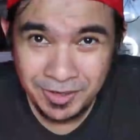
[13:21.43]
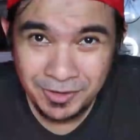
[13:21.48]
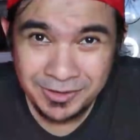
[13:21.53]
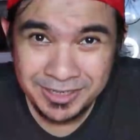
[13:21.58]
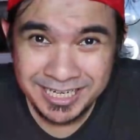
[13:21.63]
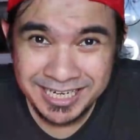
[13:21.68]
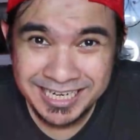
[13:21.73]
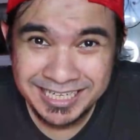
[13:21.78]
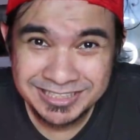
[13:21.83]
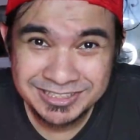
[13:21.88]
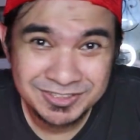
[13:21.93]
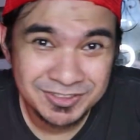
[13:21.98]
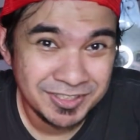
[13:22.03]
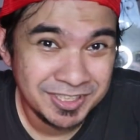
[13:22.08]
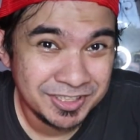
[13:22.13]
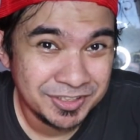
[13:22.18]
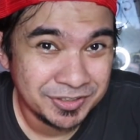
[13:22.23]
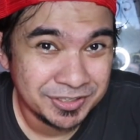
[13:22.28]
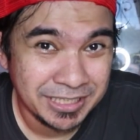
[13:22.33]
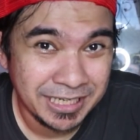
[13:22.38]
Oke okay, geng, so
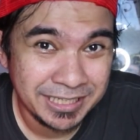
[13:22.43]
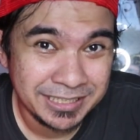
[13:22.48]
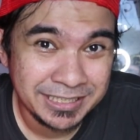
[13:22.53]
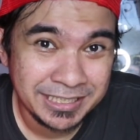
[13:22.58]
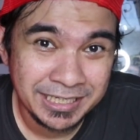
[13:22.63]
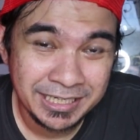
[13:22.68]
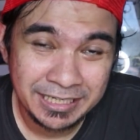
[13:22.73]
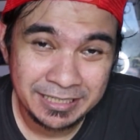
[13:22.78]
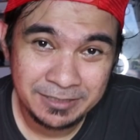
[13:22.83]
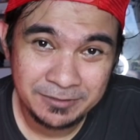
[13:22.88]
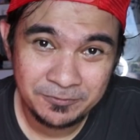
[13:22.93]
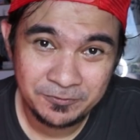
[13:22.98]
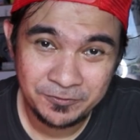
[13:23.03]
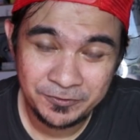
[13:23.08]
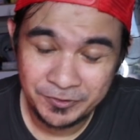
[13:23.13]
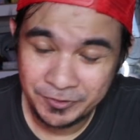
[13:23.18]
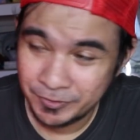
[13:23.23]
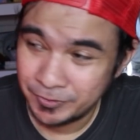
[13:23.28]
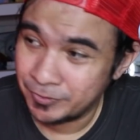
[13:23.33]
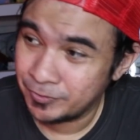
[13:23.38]
itu tadi
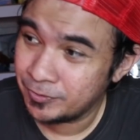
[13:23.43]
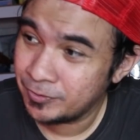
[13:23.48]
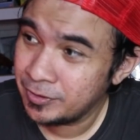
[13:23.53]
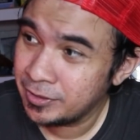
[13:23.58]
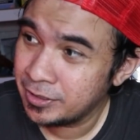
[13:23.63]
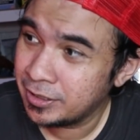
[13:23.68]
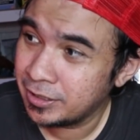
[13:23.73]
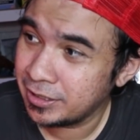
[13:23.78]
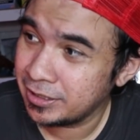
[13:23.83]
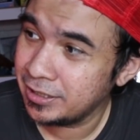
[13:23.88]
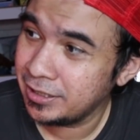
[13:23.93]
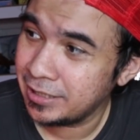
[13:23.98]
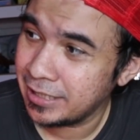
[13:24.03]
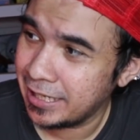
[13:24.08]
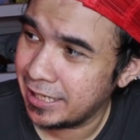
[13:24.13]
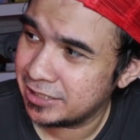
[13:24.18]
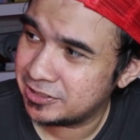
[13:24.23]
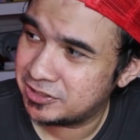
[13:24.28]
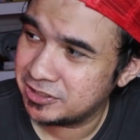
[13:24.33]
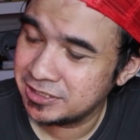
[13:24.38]
review Real
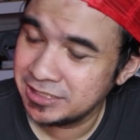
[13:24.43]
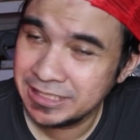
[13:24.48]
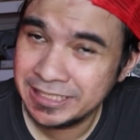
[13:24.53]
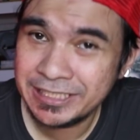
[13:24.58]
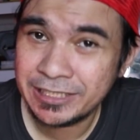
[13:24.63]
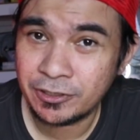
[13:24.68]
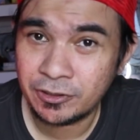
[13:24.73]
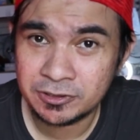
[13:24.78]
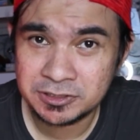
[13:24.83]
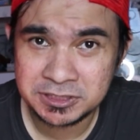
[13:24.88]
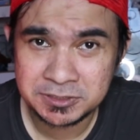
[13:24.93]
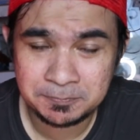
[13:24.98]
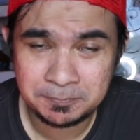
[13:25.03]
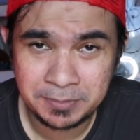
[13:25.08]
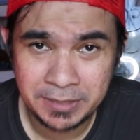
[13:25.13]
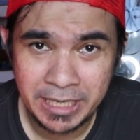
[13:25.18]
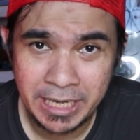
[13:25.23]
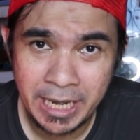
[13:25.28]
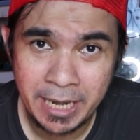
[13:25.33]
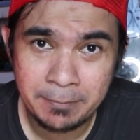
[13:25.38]
Action Heroes
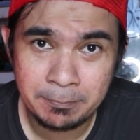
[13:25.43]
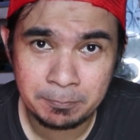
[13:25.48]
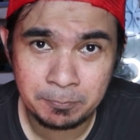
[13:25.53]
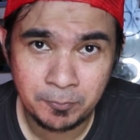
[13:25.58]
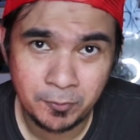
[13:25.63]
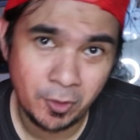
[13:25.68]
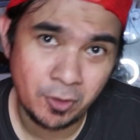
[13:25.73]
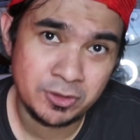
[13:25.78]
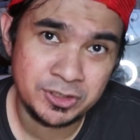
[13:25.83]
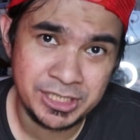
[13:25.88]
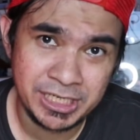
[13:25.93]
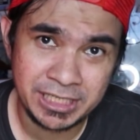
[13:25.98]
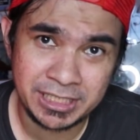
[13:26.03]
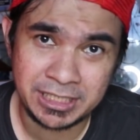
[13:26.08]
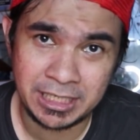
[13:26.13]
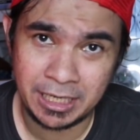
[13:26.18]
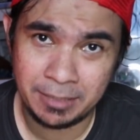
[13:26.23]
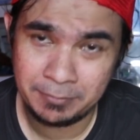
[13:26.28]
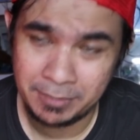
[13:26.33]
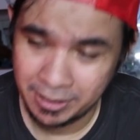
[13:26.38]
BM Project
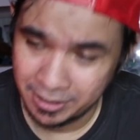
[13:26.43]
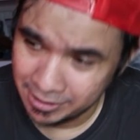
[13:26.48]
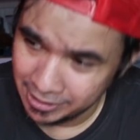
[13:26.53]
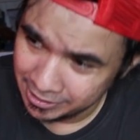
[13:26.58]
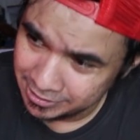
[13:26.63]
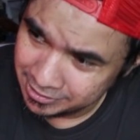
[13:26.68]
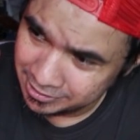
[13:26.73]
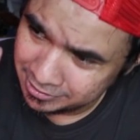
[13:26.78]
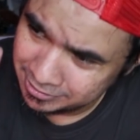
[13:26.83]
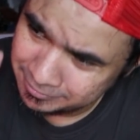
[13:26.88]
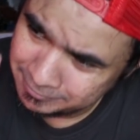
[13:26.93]
Kamen Rider